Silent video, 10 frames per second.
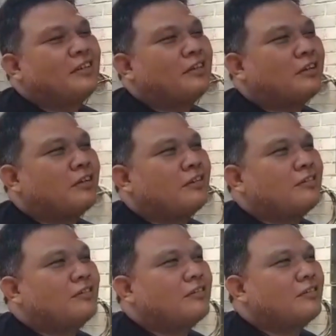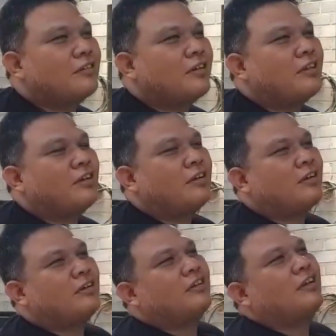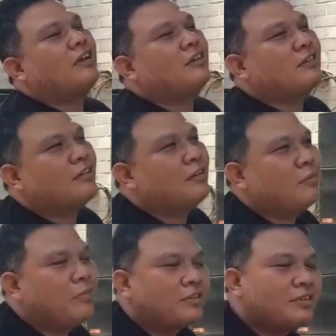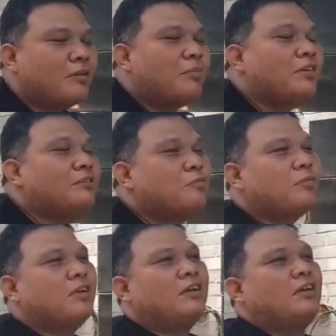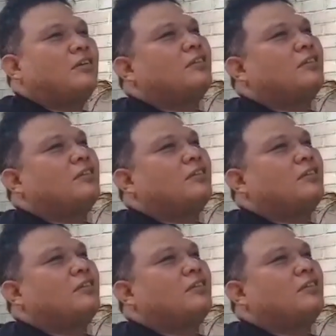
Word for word: kita kan kayak alat kan hampir sama semua